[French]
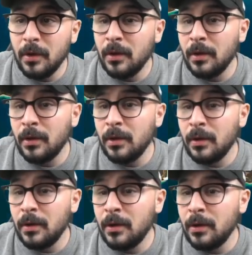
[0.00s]

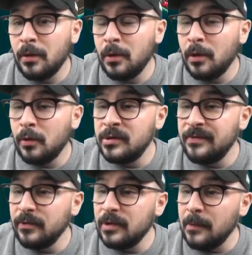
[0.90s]
Euh, au
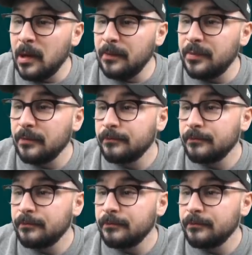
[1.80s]
niveau de la map,